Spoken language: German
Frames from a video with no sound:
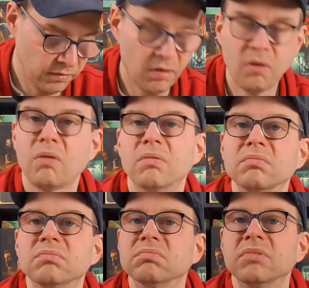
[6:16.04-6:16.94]
äh, auch
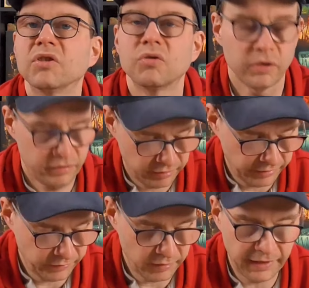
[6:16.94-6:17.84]
nicht stört.
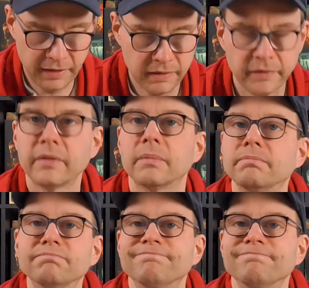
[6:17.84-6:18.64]
Also eigentlich